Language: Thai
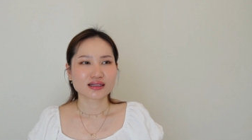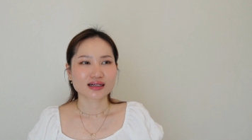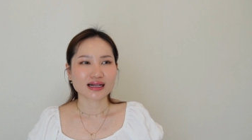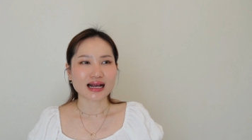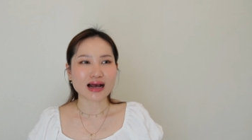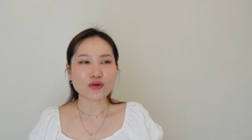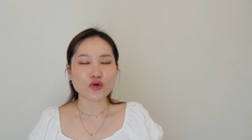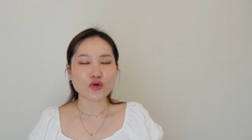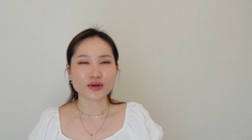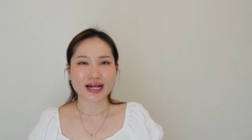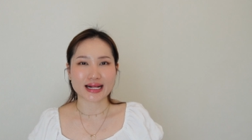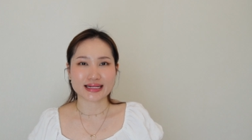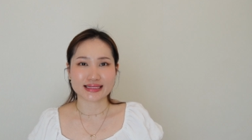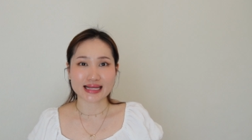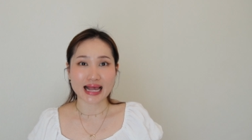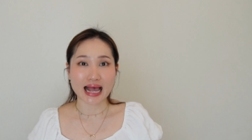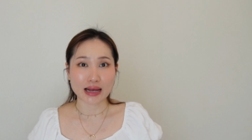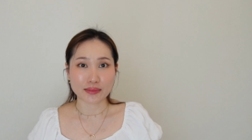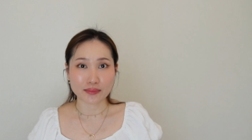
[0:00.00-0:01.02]
เข้าวงการ
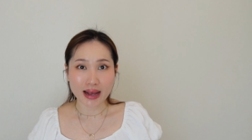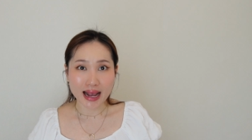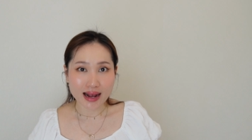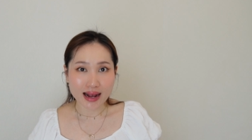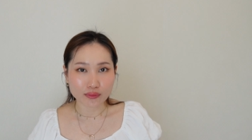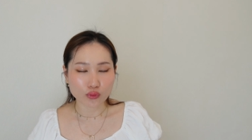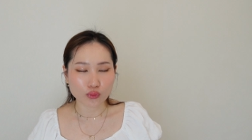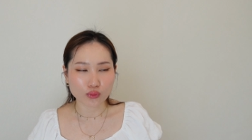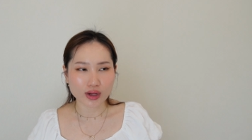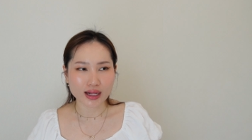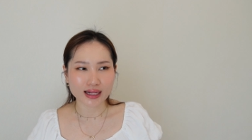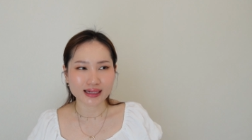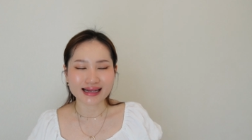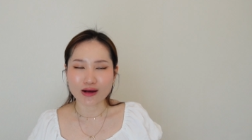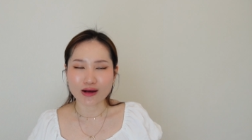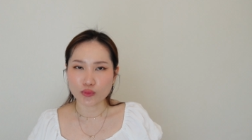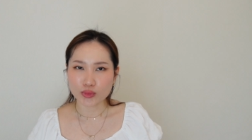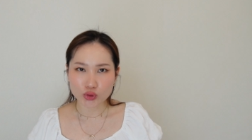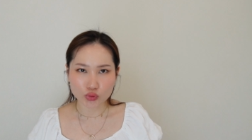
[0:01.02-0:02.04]
ช้ามากเพราะว่า
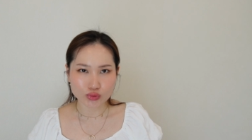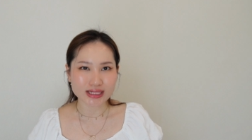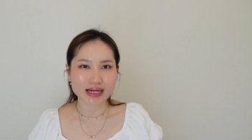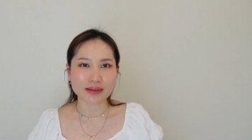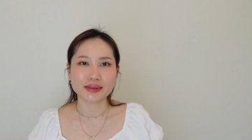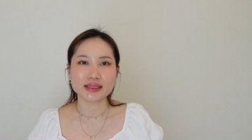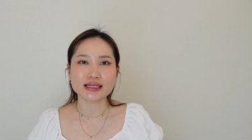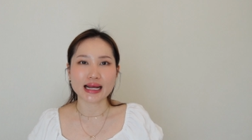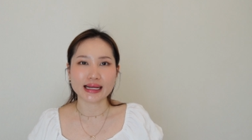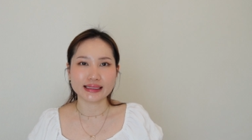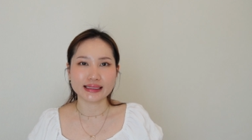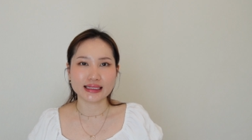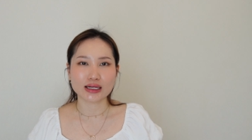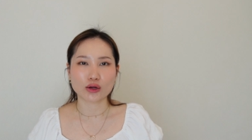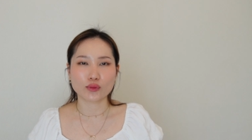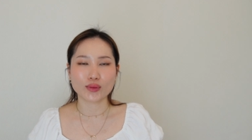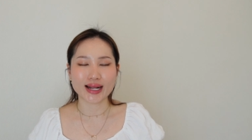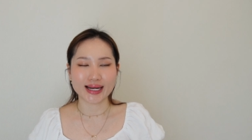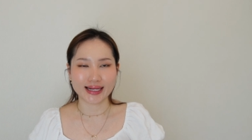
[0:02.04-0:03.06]
เราไม่รู้จะทำที่ไหนดี
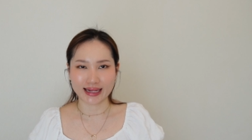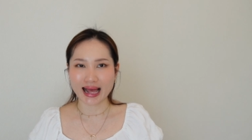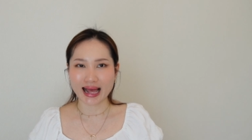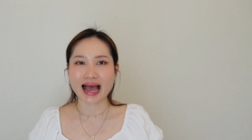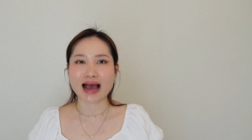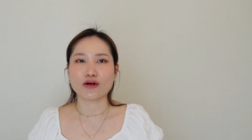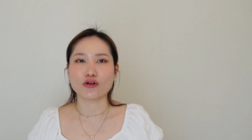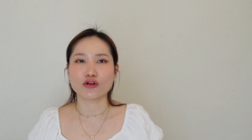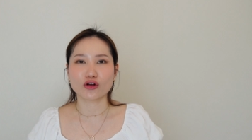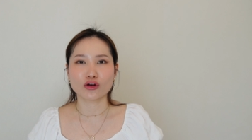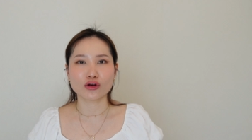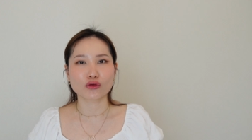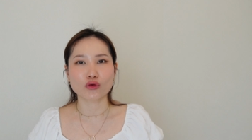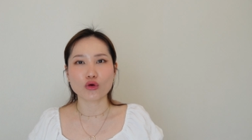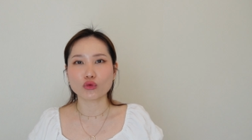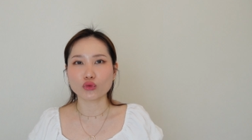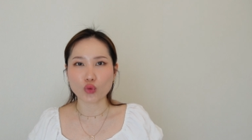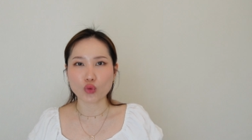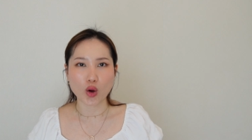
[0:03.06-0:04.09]
เราเห็นข่าวแล้วเรา
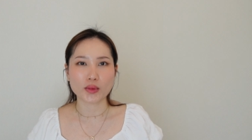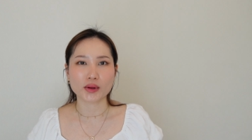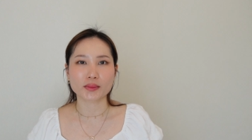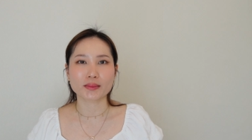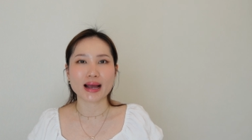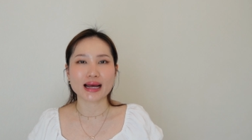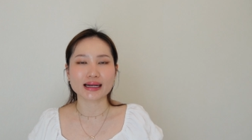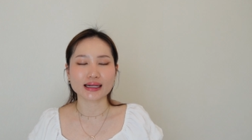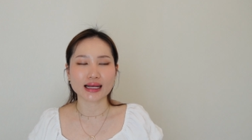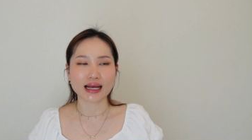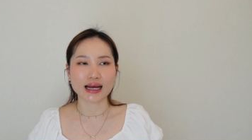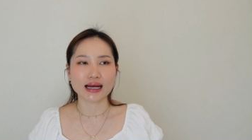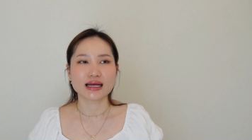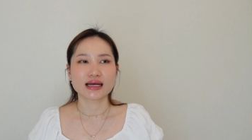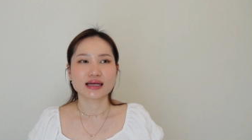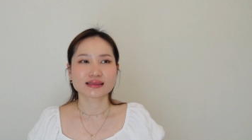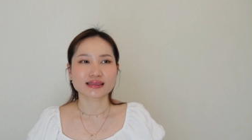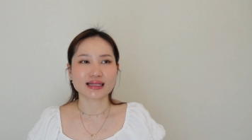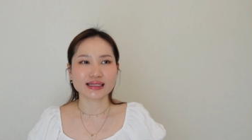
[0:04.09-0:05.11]
ก็กลัวมากนะคะ
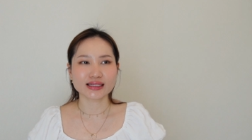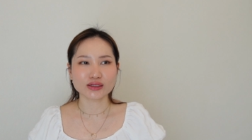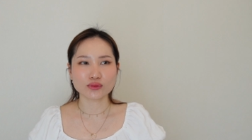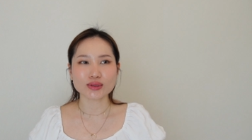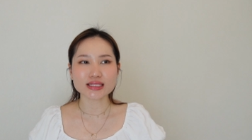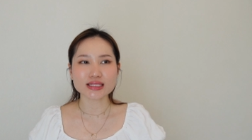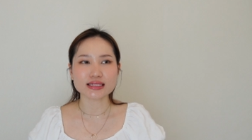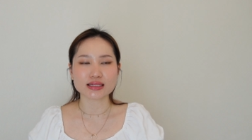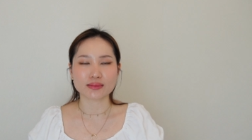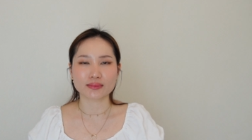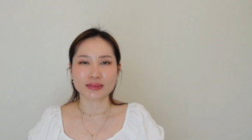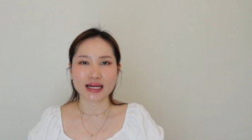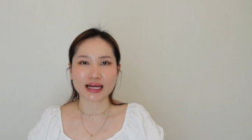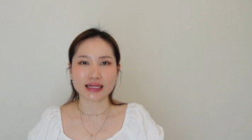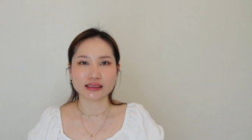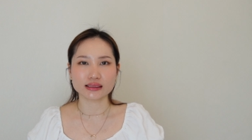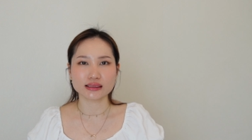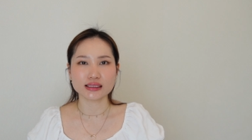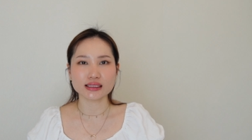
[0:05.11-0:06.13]
ตาคิดว่าสิ่งสำคั
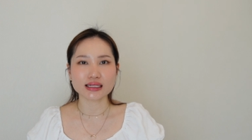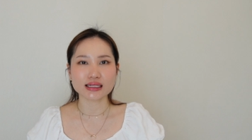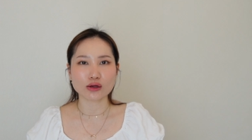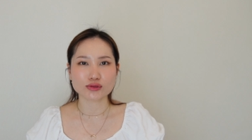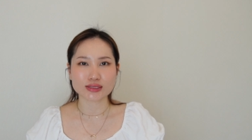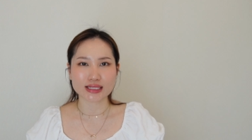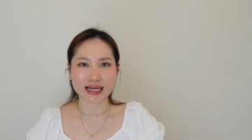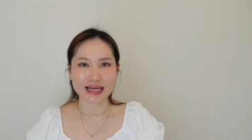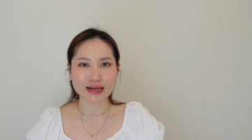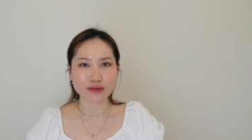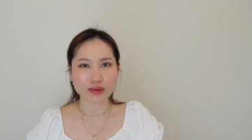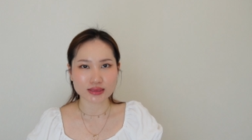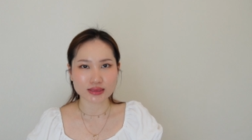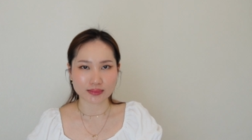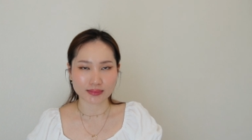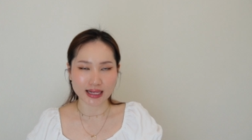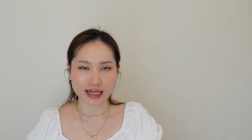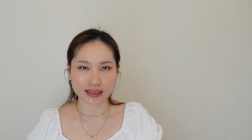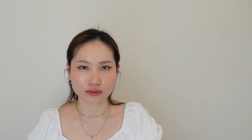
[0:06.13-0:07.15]
ญที่เราจะให้ความ
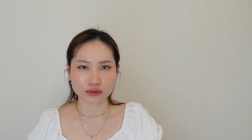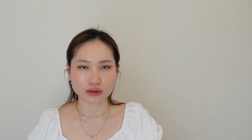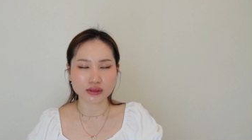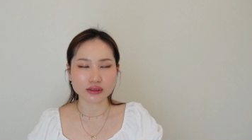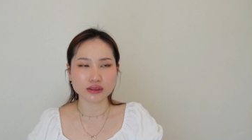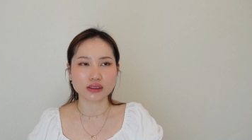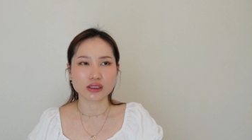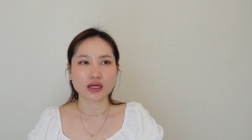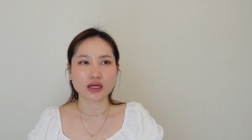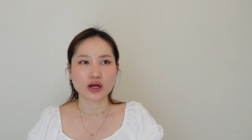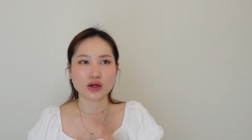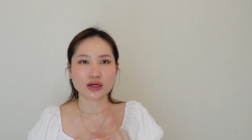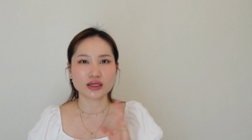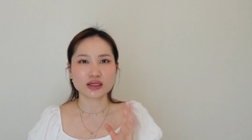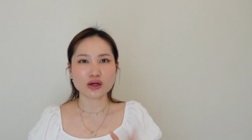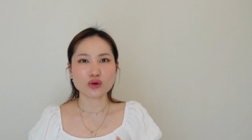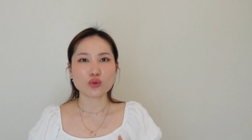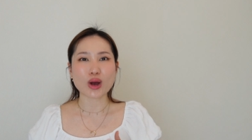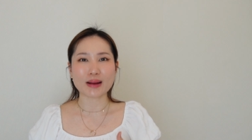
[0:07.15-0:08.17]
สำคัญก็คือ
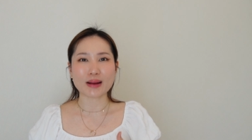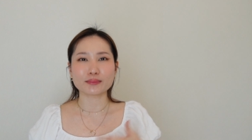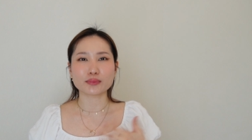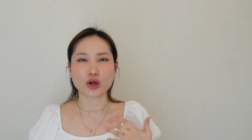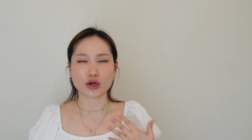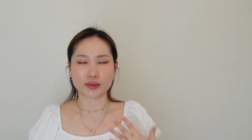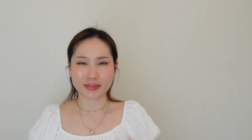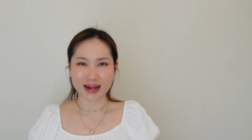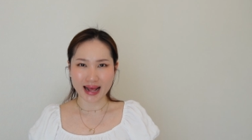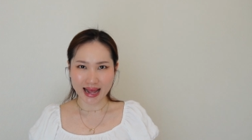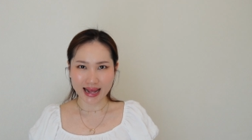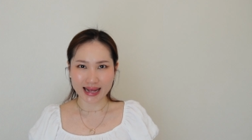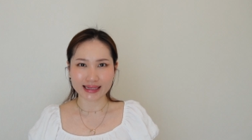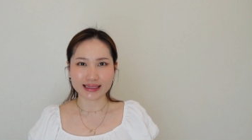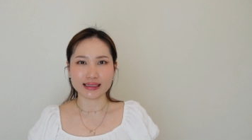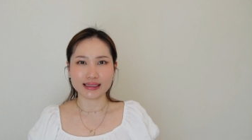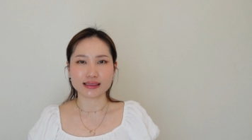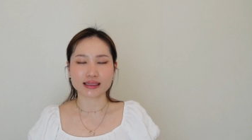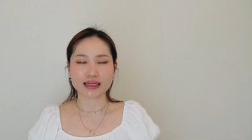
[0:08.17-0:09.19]
เรื่องความปลอดภัย
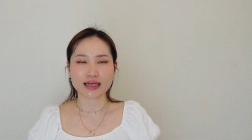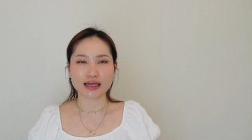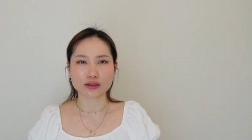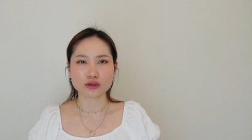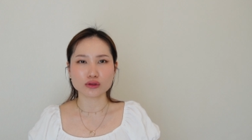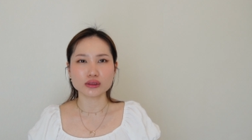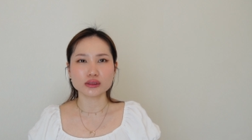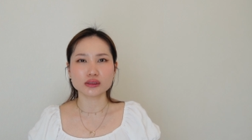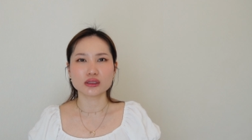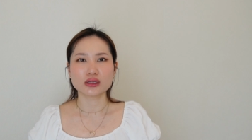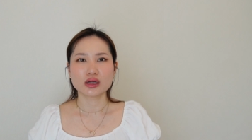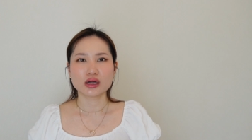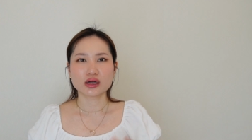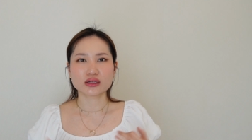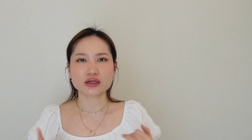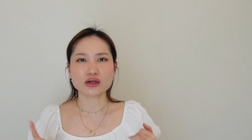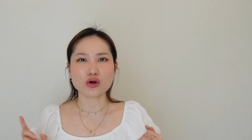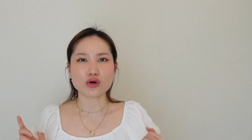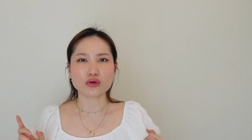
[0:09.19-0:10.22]
นะคะก็คือ
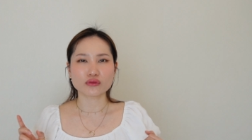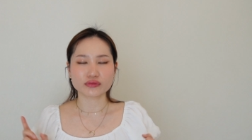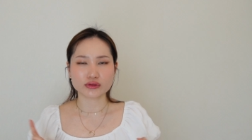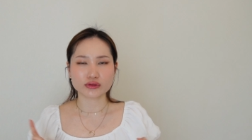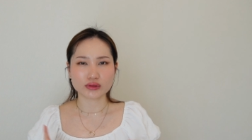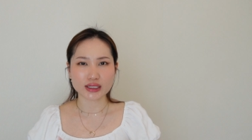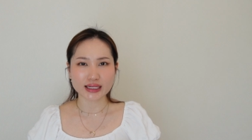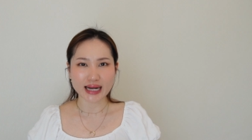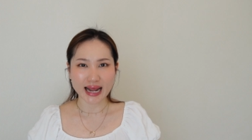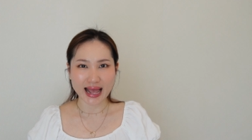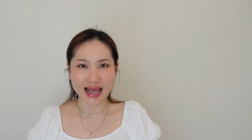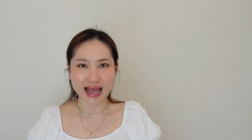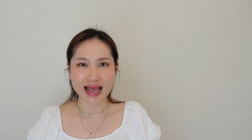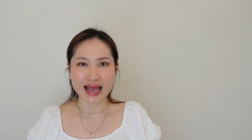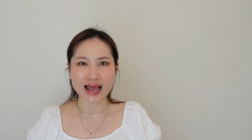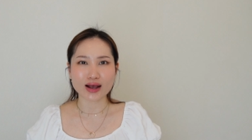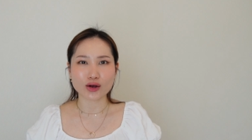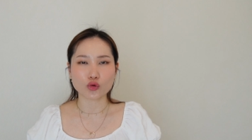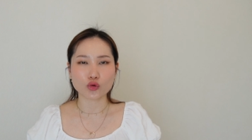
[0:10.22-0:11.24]
เรื่องของฟิลเลอร์แท้
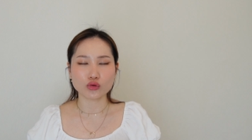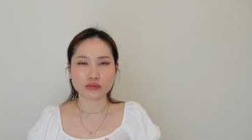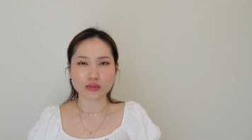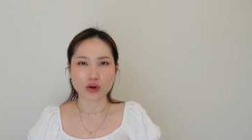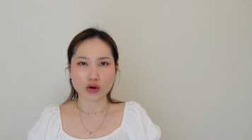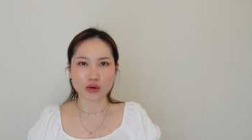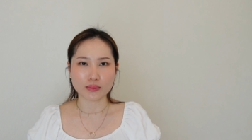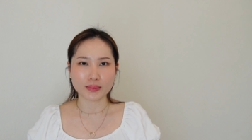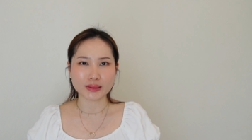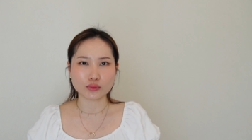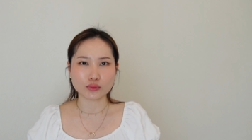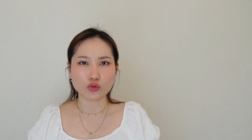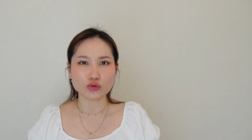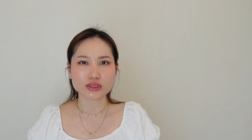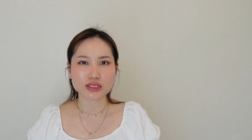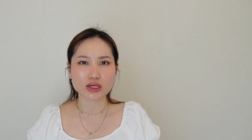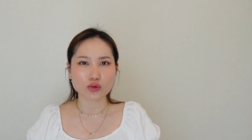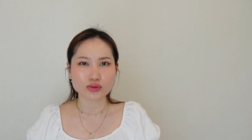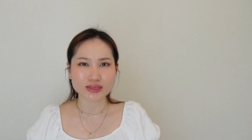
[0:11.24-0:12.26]
คุณหมอเป็นผู้
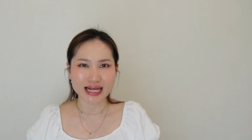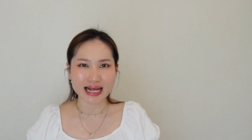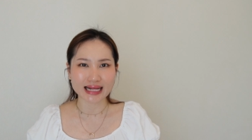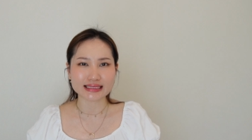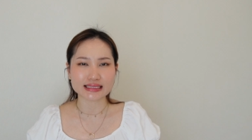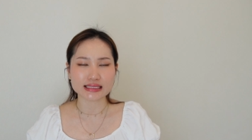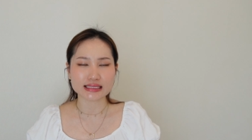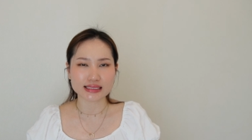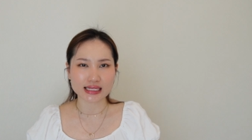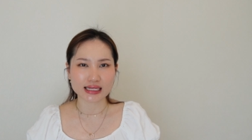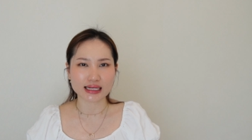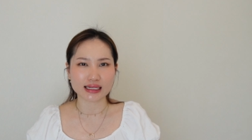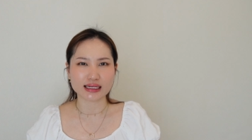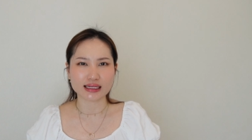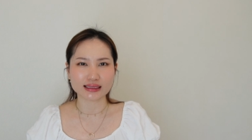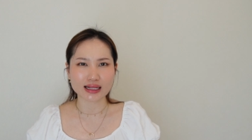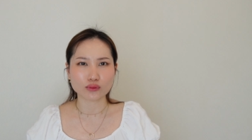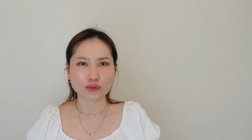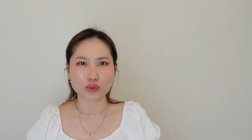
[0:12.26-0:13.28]
เชี่ยวชาญจริงๆอัน
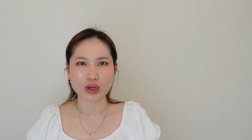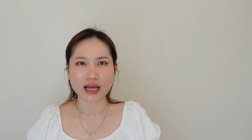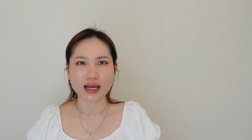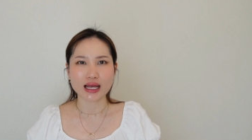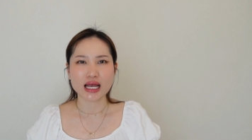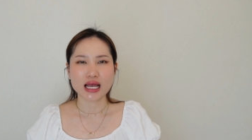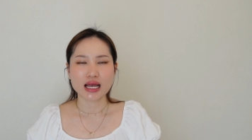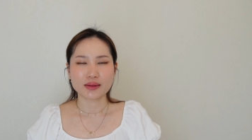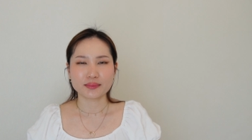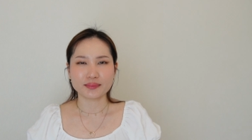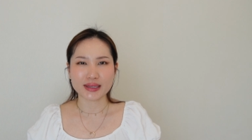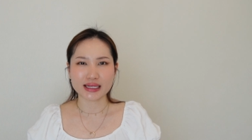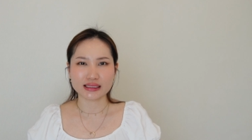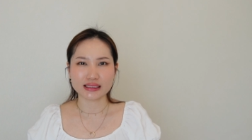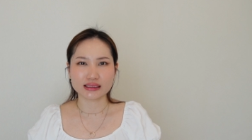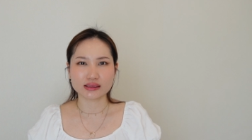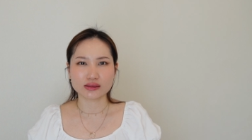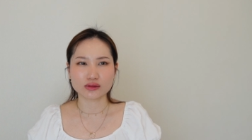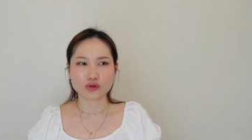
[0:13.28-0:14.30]
นี้ตันว่าเป็น
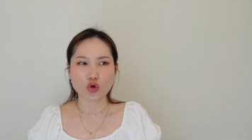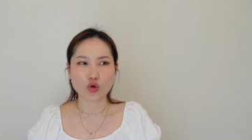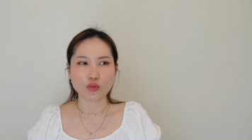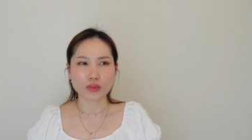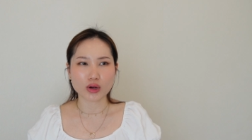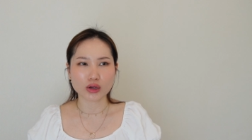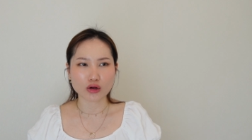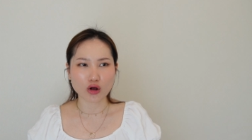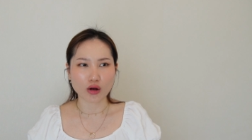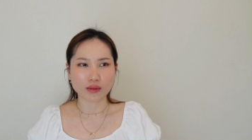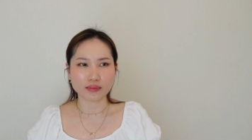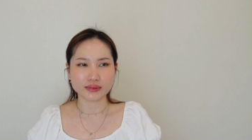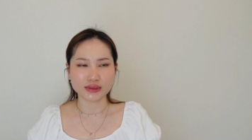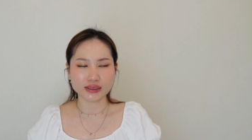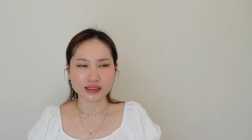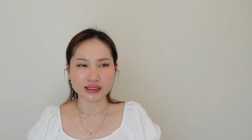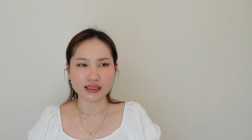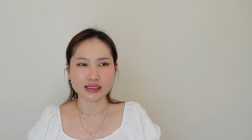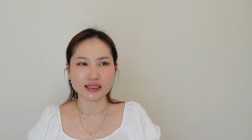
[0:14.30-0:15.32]
องค์ประกอบ
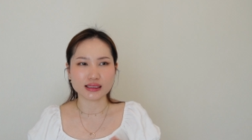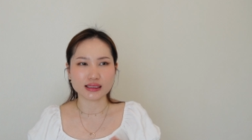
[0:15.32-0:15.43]
ที่